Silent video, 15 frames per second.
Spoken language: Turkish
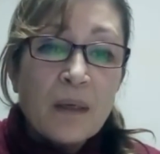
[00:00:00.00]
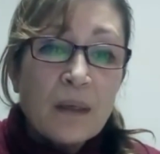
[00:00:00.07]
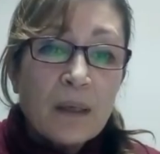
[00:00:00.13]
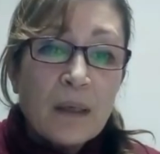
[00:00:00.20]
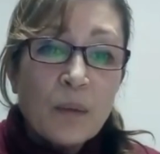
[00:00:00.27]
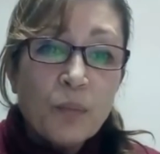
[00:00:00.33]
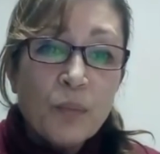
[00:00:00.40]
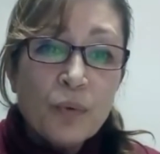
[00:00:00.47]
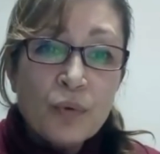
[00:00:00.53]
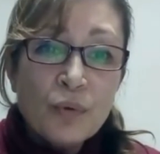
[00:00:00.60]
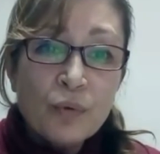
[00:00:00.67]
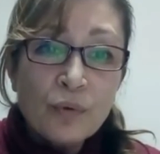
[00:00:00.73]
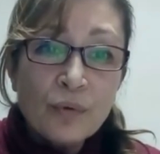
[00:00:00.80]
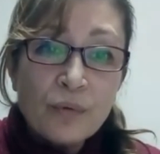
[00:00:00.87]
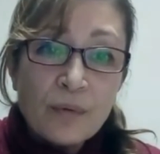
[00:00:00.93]
E,
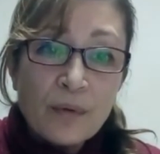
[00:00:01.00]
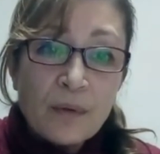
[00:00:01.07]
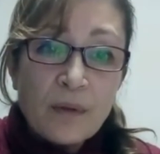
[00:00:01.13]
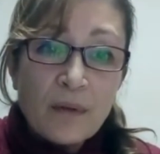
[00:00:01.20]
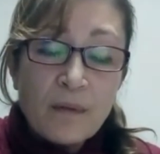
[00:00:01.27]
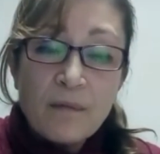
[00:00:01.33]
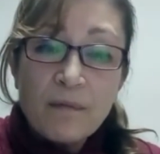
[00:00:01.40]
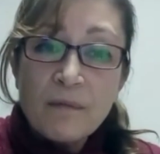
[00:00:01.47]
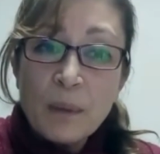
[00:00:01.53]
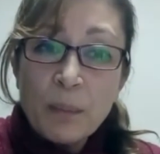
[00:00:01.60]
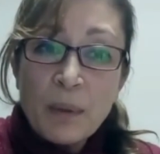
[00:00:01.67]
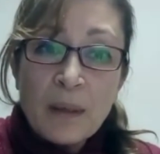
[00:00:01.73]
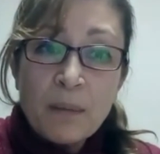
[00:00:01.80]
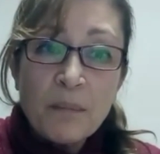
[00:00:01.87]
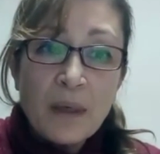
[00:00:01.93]
bütünüm
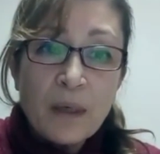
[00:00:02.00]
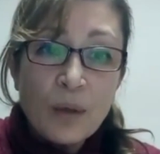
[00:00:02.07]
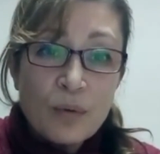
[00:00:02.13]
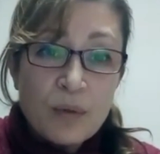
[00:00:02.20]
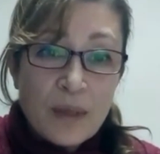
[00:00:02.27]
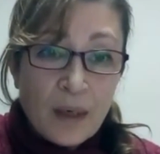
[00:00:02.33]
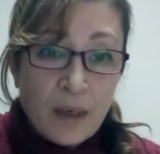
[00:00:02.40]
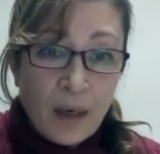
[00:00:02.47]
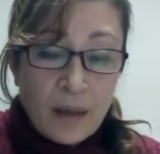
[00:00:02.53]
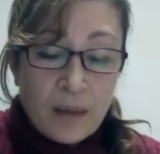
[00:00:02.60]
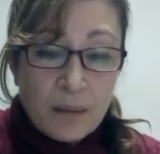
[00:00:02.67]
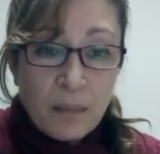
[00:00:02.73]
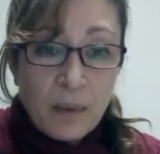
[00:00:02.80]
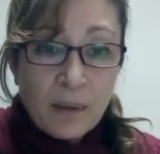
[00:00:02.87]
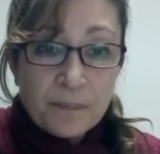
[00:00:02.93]
ve benim en yüksek
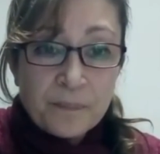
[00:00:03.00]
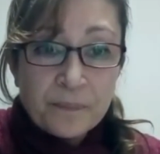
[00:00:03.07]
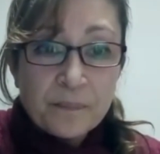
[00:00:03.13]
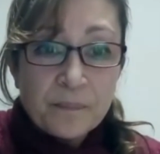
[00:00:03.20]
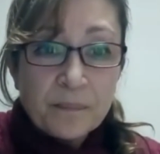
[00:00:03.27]
ayrılma.